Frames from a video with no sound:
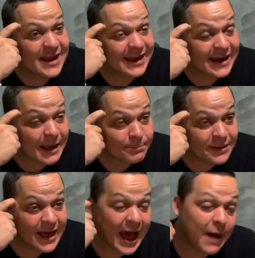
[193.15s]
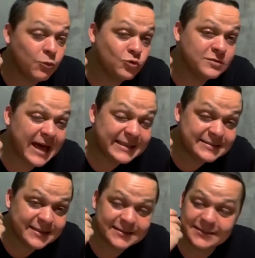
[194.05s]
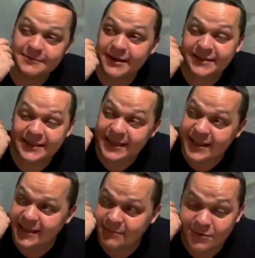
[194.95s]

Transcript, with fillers: rápida, abundantes, divertidas.